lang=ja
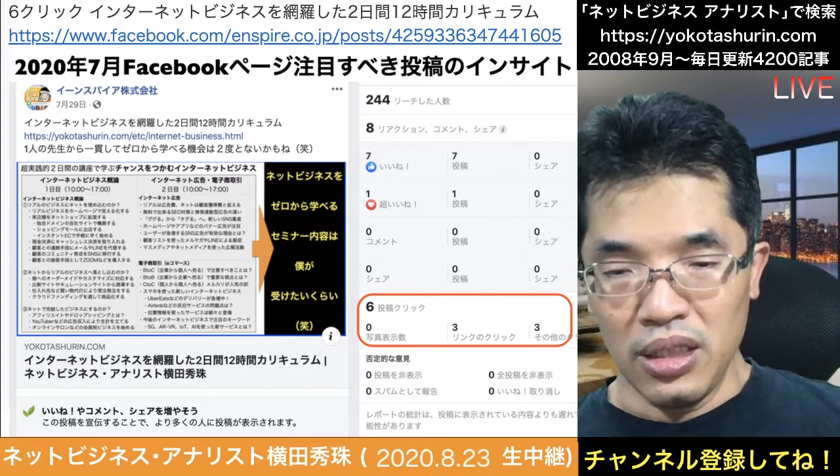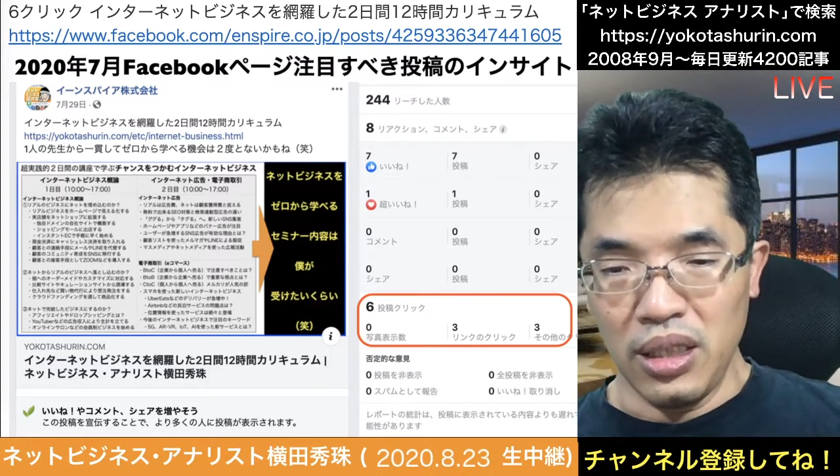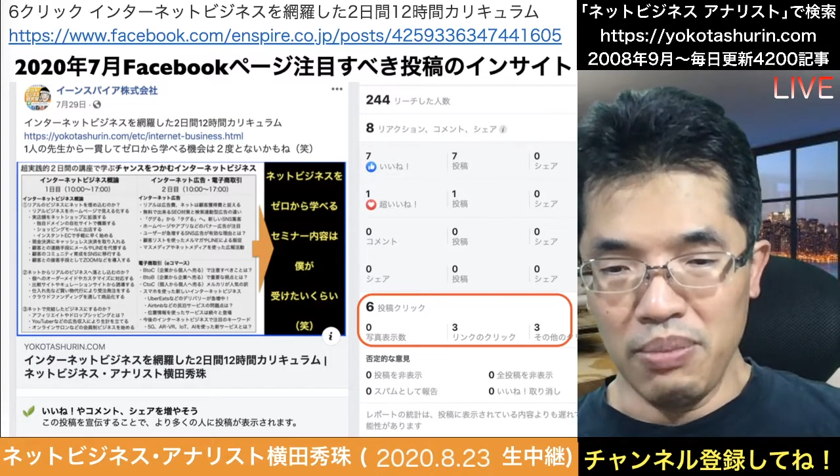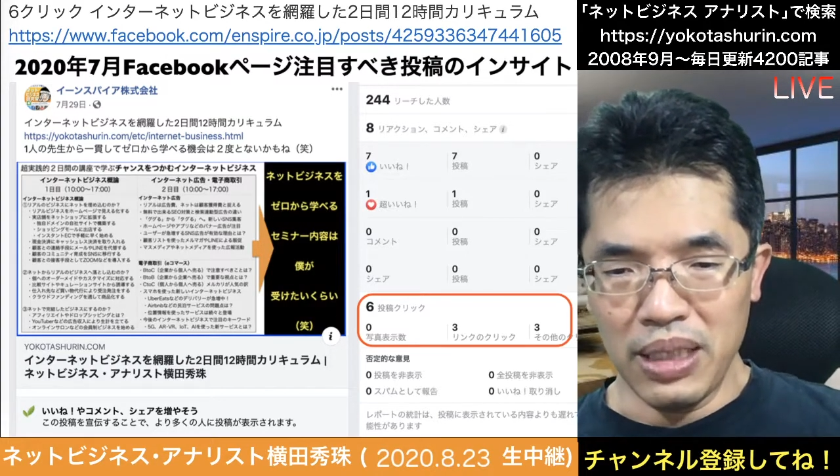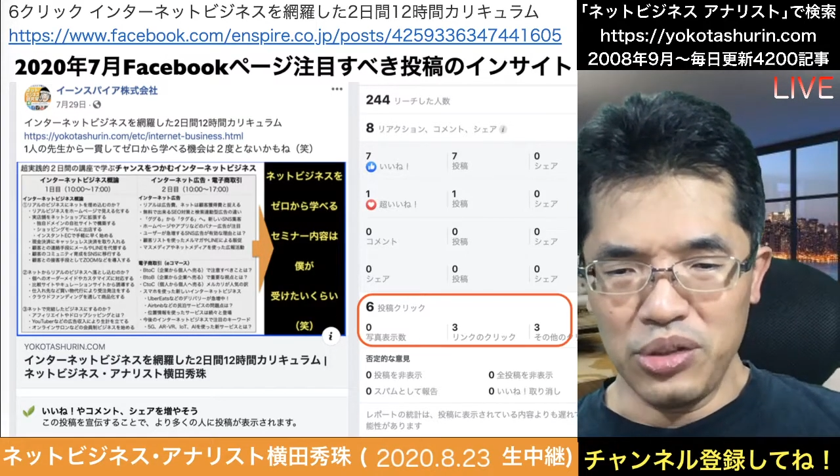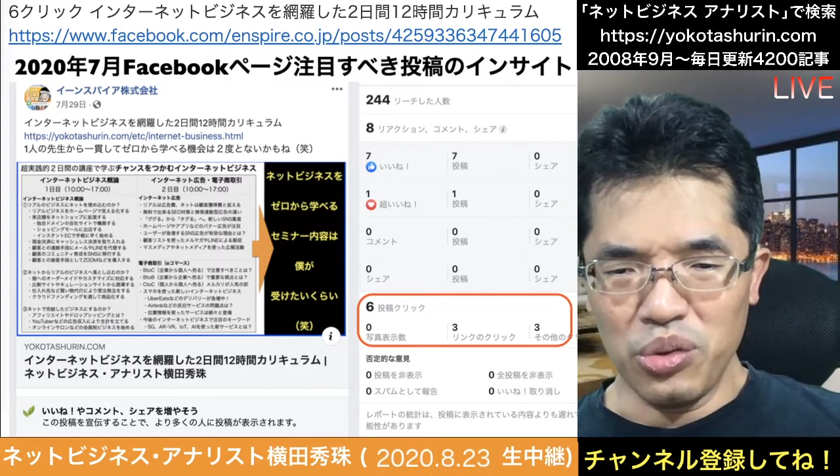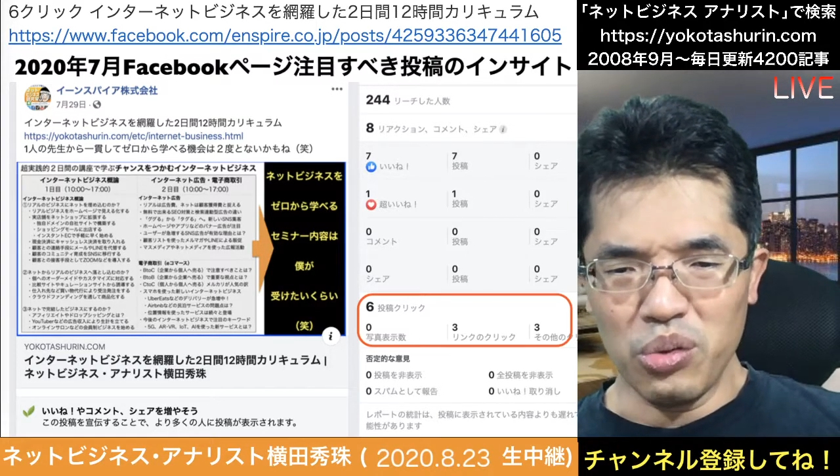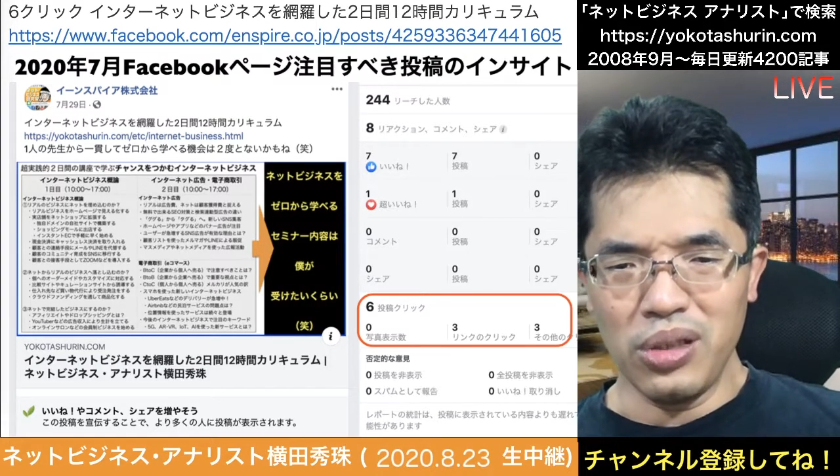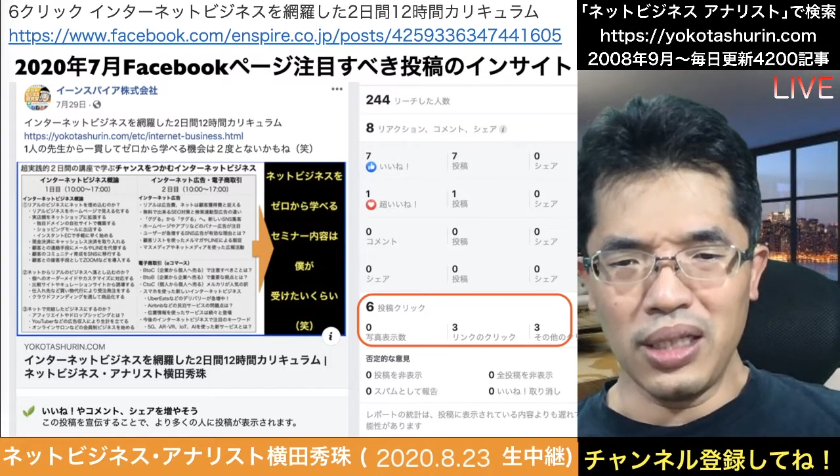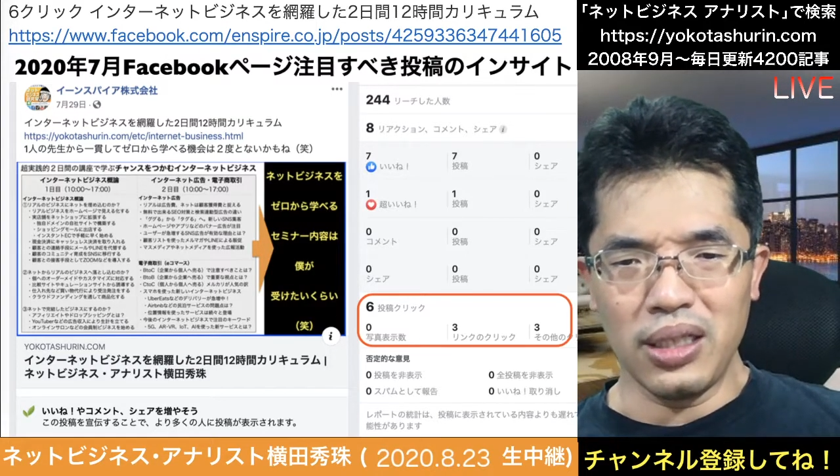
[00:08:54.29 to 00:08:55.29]
で、まあ一応こ
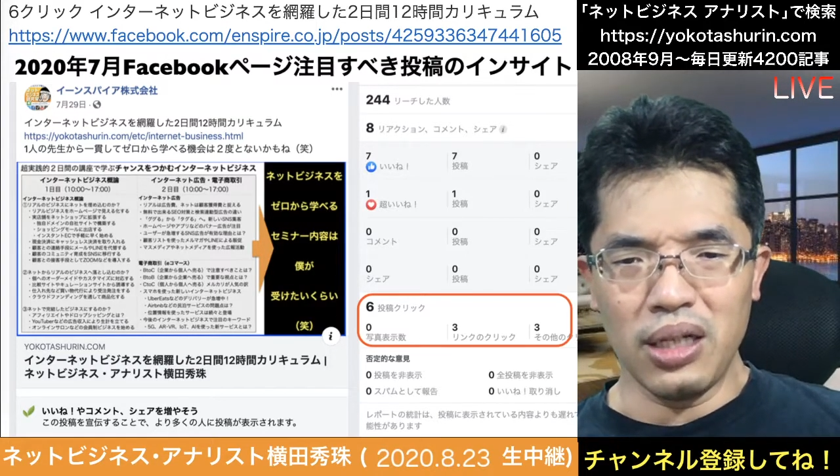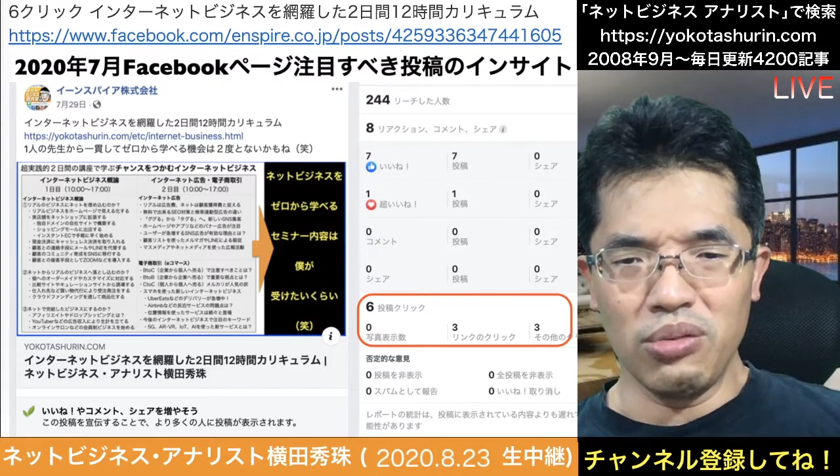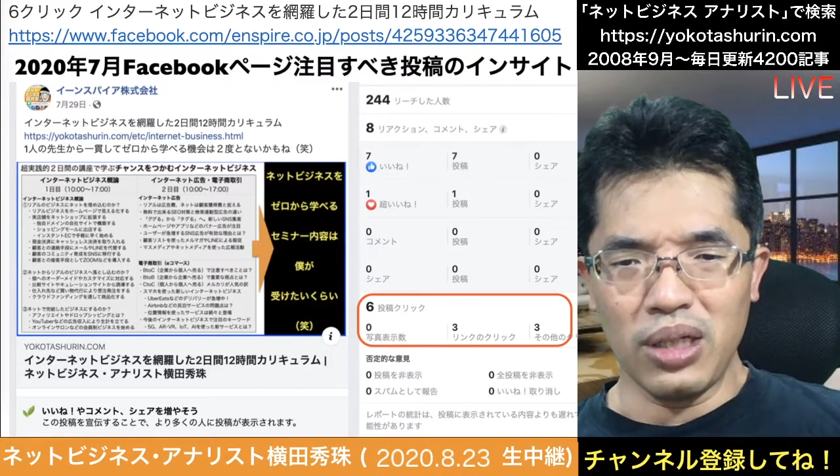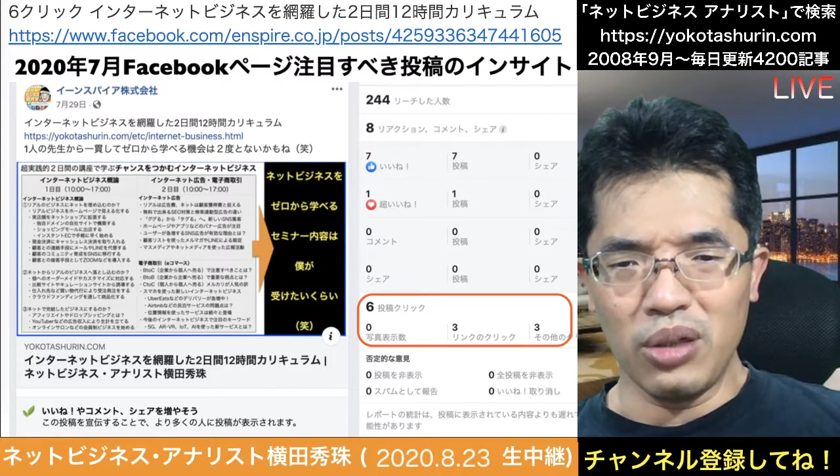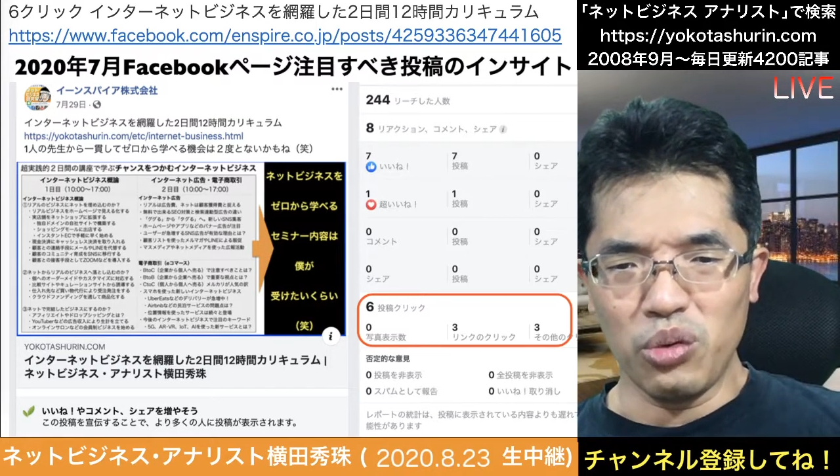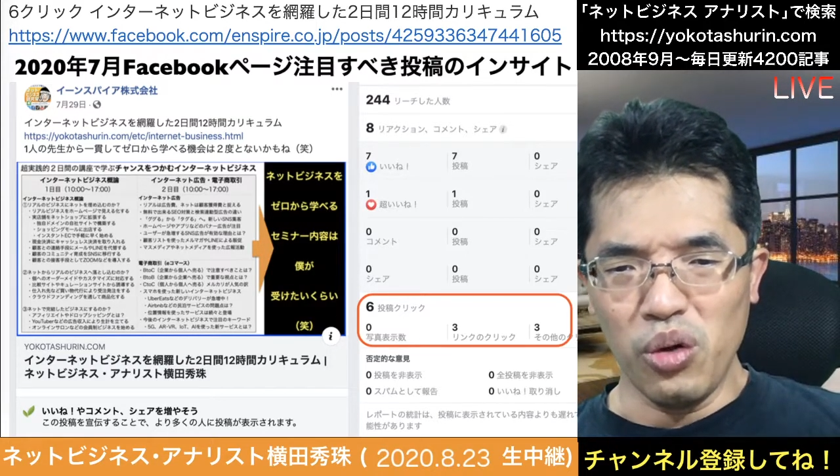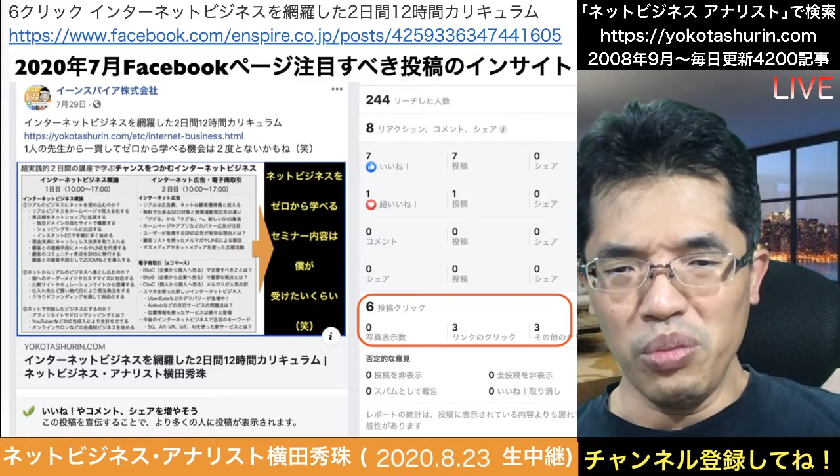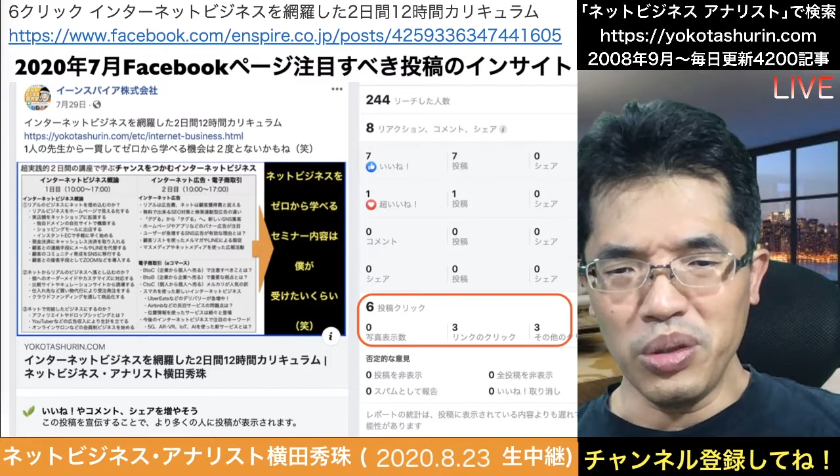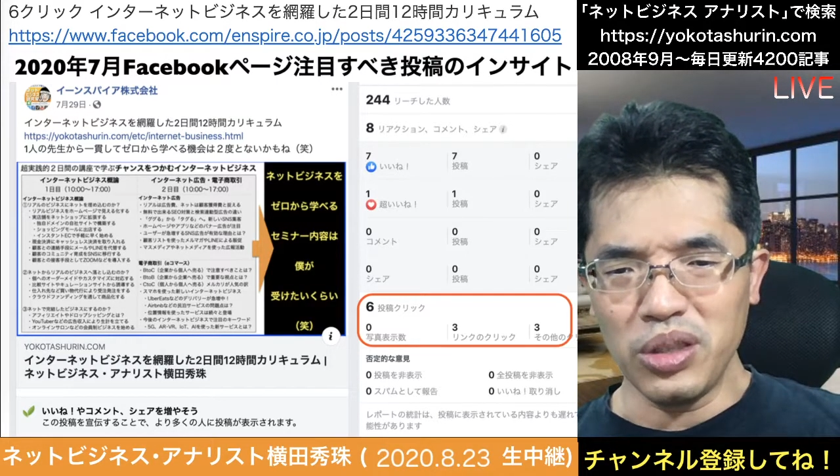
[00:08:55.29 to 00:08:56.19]
のね、あの、項目